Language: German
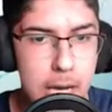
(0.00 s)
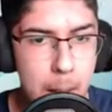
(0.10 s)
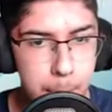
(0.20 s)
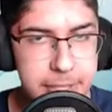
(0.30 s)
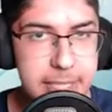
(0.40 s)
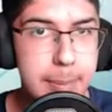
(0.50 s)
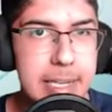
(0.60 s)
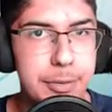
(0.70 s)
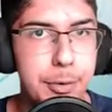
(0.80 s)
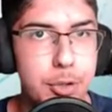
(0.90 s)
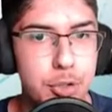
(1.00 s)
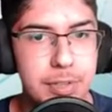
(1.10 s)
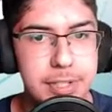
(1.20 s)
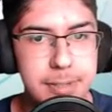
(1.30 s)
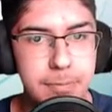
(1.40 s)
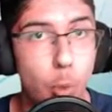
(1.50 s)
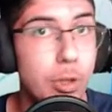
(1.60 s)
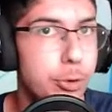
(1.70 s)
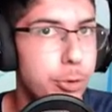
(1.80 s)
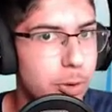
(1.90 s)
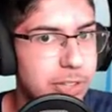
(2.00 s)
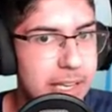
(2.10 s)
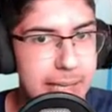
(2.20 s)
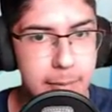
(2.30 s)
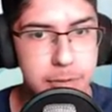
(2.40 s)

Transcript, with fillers: müssten die meisten von euch schon wissen. Und natürlich auch Trainerkämpfe